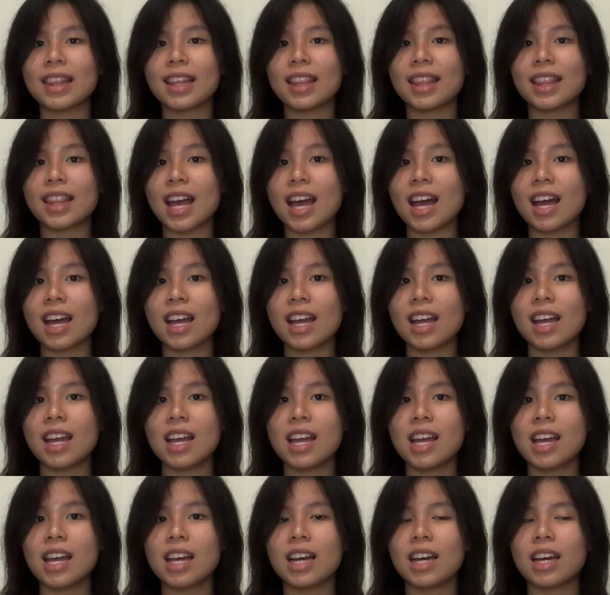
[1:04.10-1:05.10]
tentang
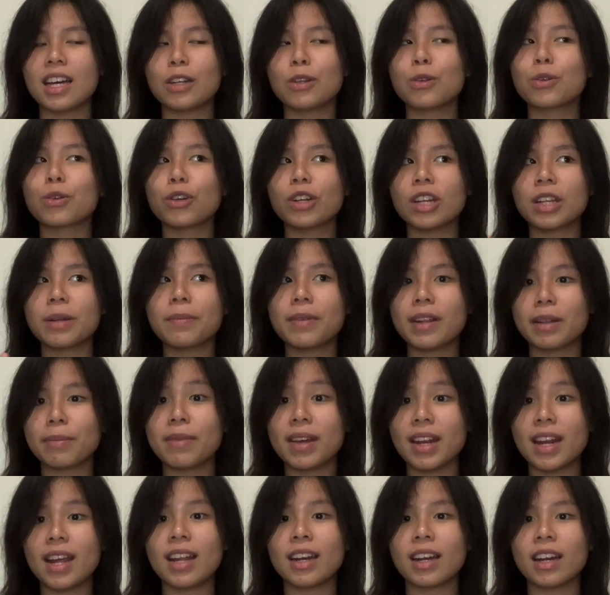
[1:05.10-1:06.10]
nurunin berat
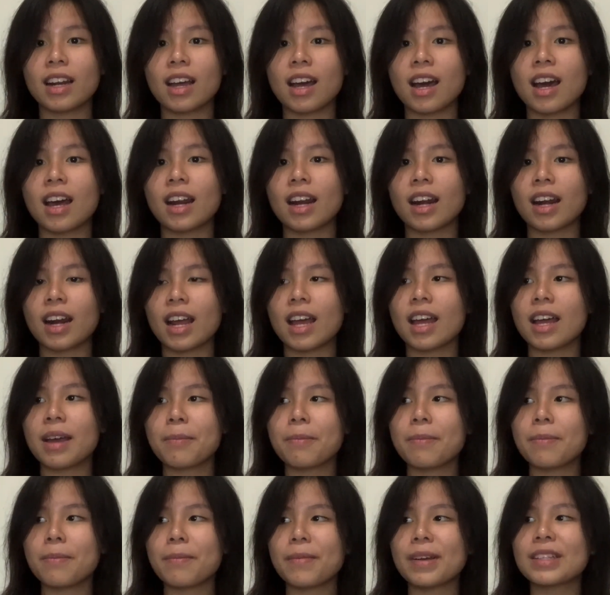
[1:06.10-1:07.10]
badan karena
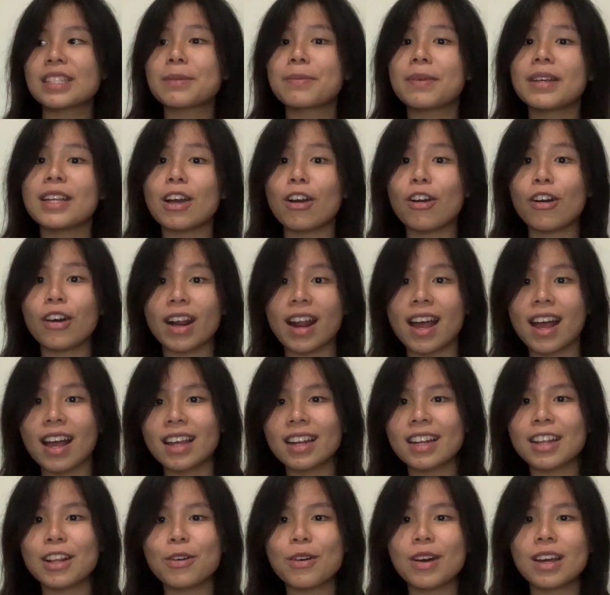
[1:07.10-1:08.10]
masih banyak orang
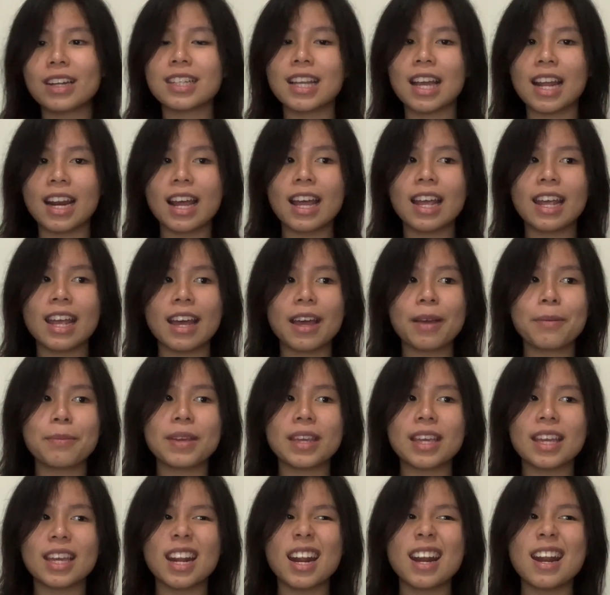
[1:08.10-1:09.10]
di luar sana yang
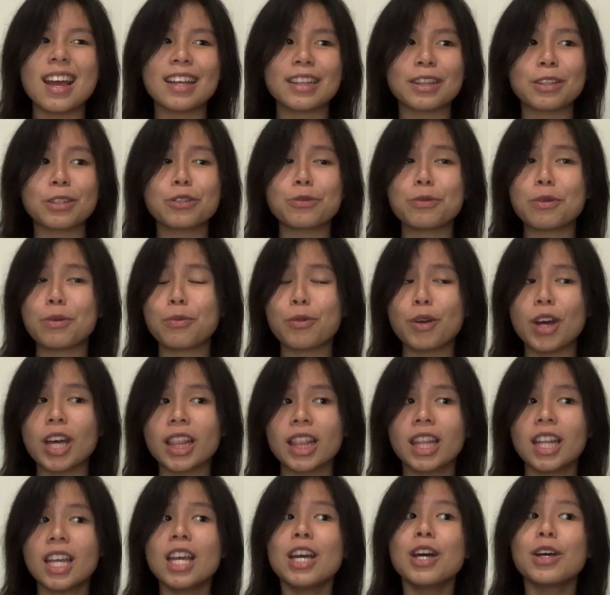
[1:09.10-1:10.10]
mikirnya diet itu cuma buat
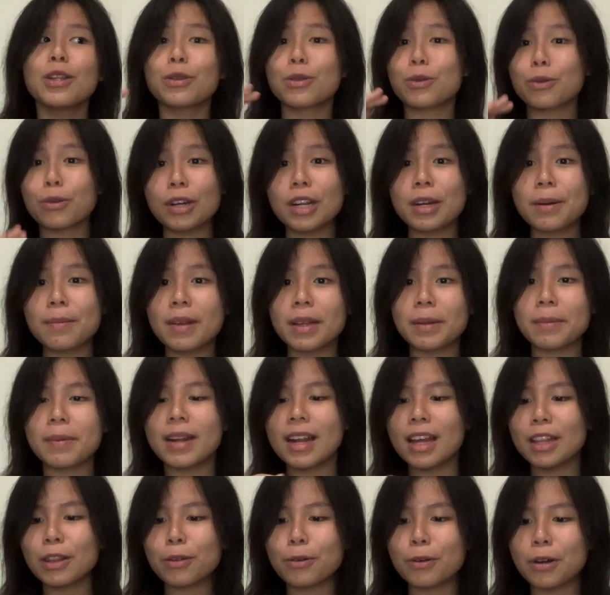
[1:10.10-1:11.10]
turunin berat
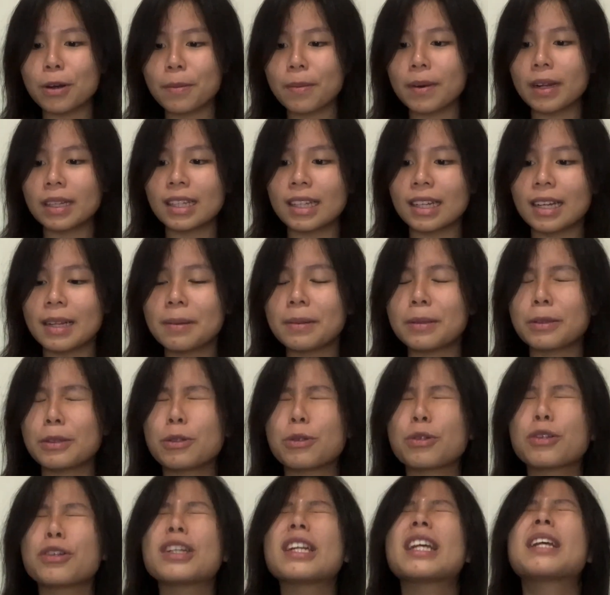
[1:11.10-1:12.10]
badan turunin berat badan
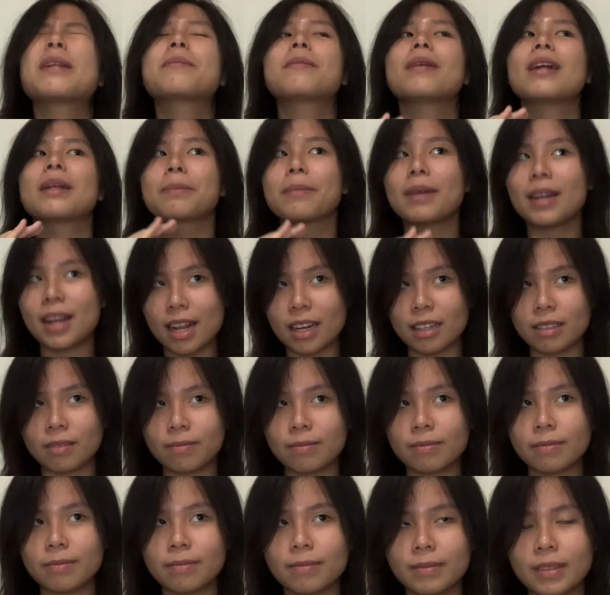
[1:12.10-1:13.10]
turunin berat badan
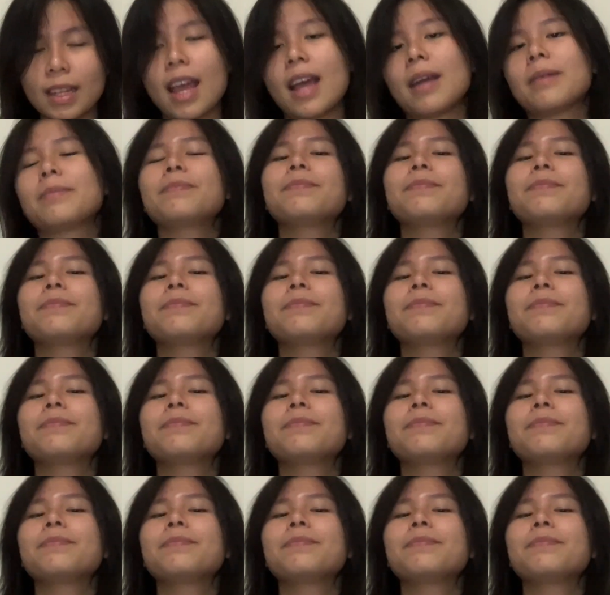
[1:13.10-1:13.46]
nah